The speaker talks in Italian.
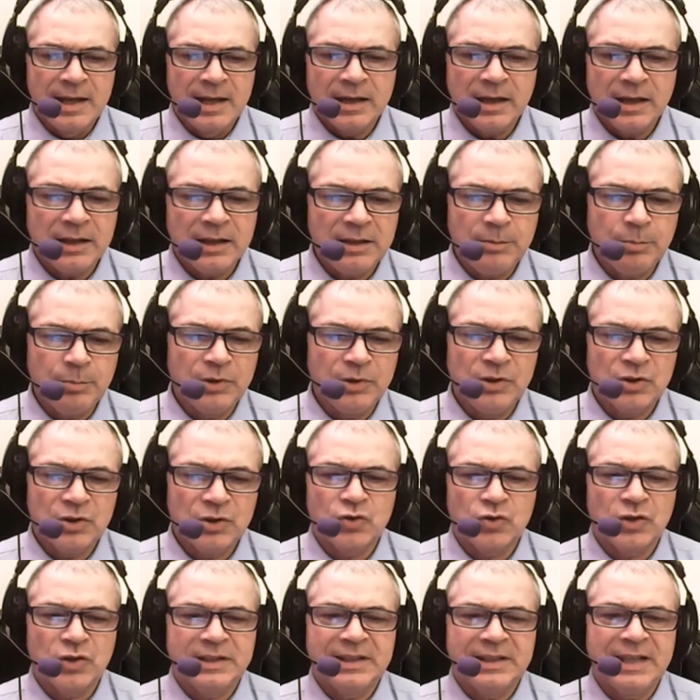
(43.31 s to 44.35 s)
che tipo di
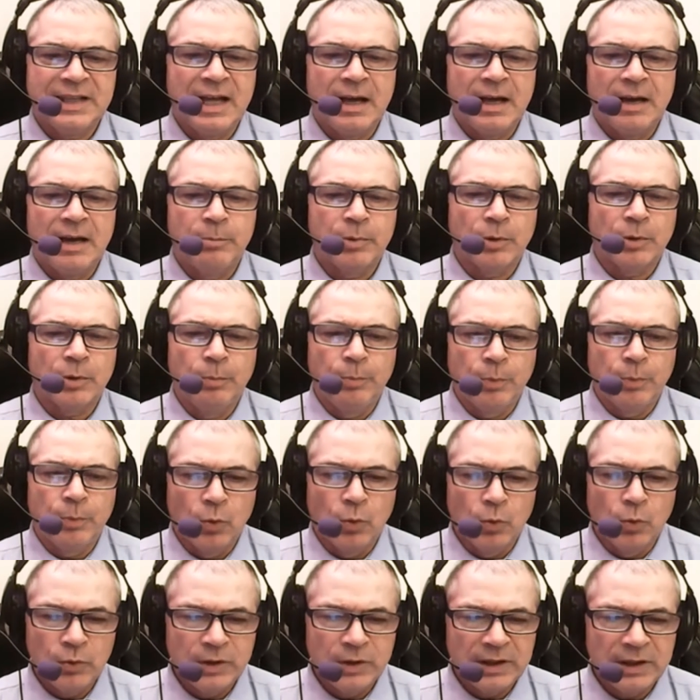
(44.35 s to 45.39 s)
società
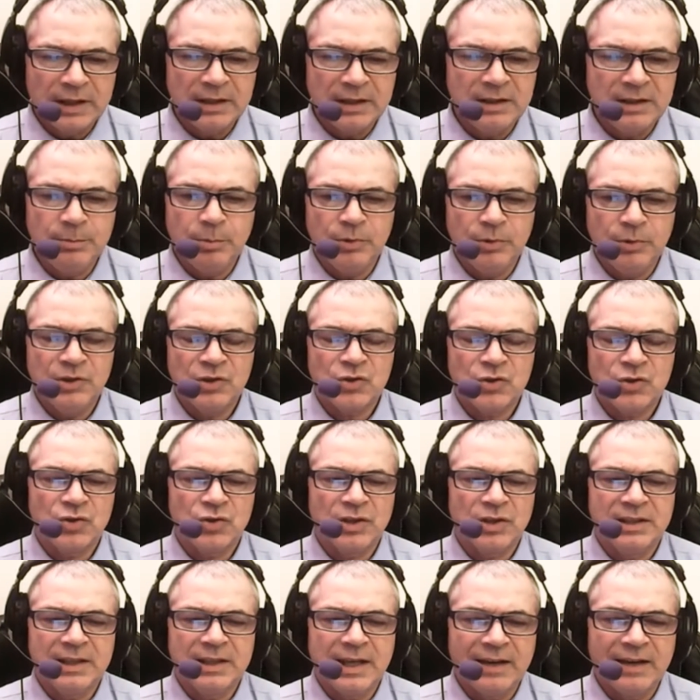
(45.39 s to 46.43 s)
proponi, che tipo di
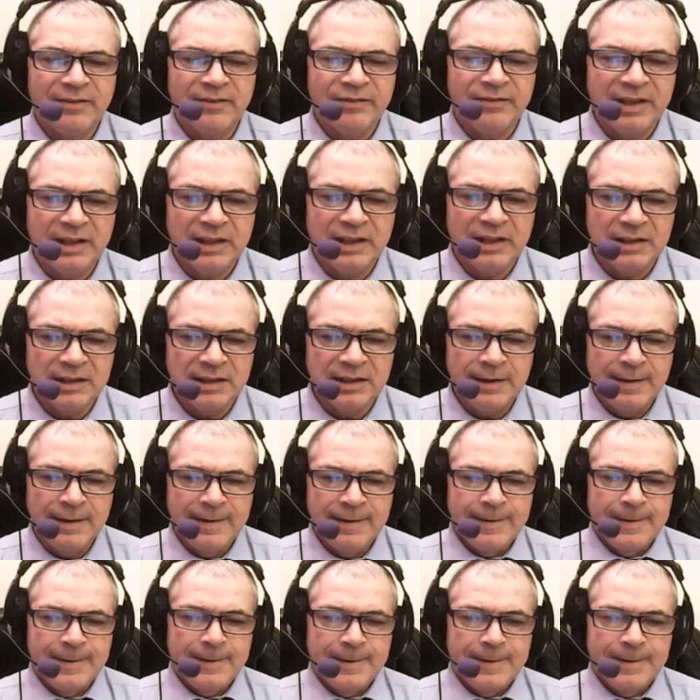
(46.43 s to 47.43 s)
società vedi?